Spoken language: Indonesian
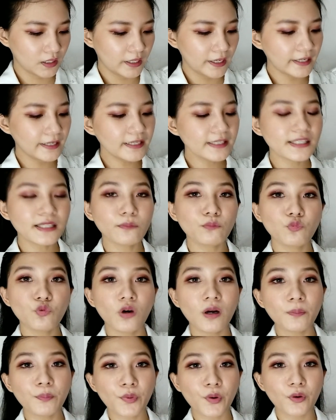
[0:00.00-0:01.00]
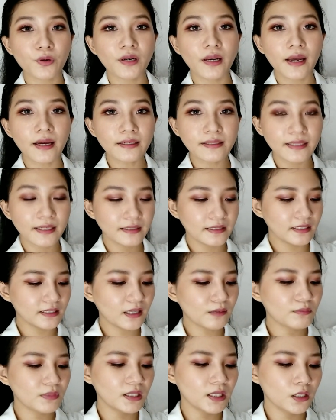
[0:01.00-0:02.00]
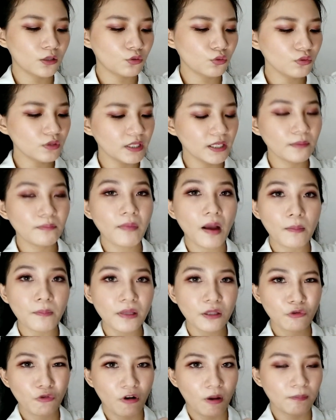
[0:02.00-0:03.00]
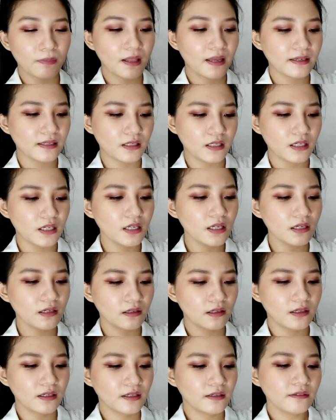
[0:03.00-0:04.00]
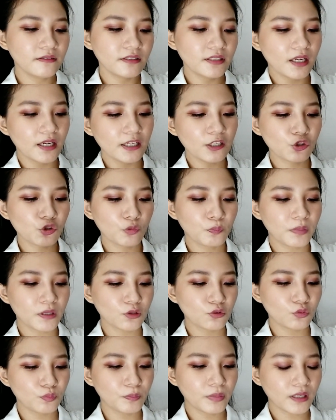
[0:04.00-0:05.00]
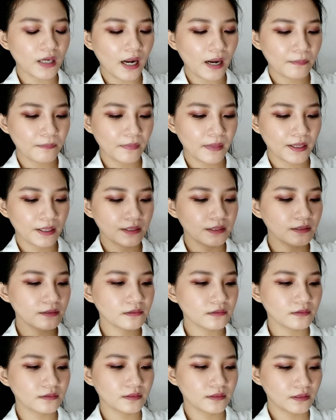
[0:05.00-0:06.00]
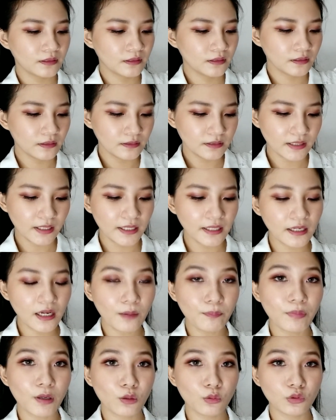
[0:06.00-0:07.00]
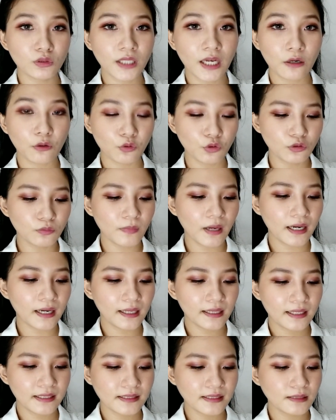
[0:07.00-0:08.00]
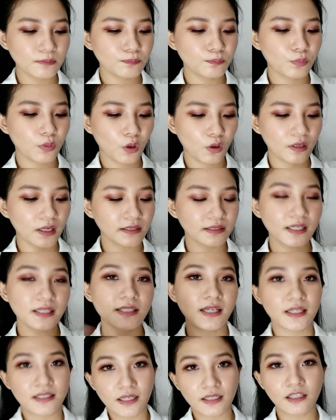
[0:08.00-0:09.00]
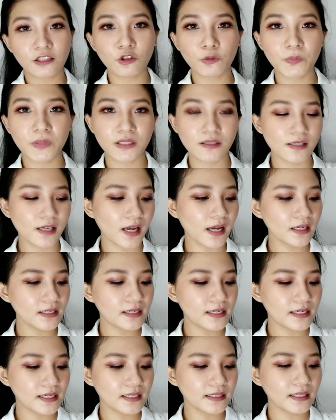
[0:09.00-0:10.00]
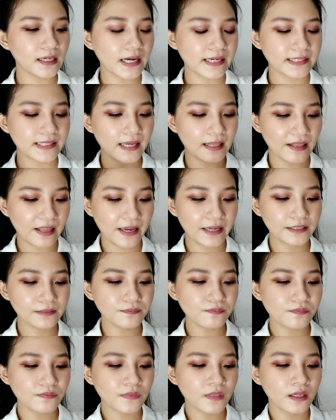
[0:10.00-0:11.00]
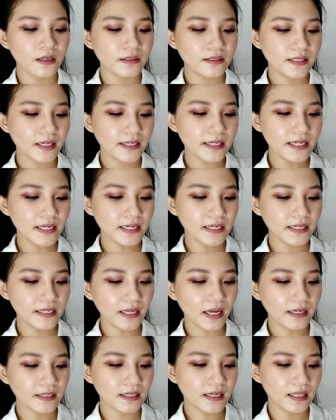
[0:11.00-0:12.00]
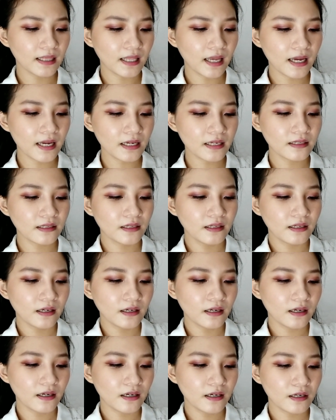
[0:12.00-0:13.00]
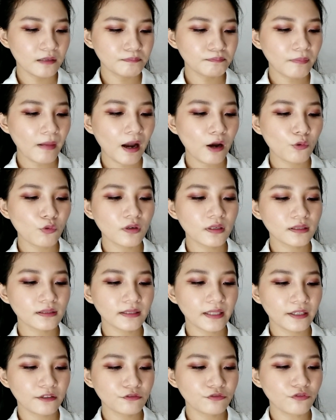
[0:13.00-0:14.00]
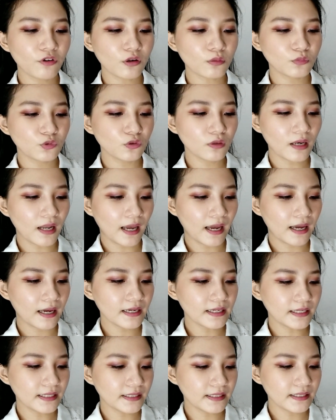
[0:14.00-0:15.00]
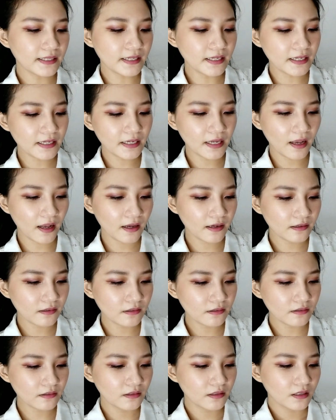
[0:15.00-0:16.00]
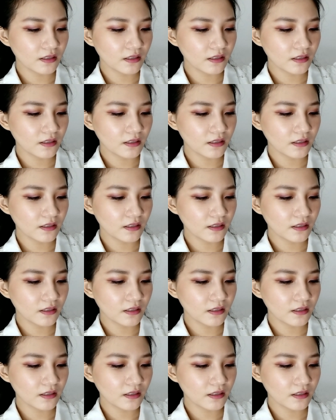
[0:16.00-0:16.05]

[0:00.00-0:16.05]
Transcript: ini semua produk yang kita beli itu di bubble wrap lagi jadi super duper aman jadi nggak perlu takut bakalan produknya cacat atau pecah di tengah jalan jadi ini adalah uh, power 10 formula ini yang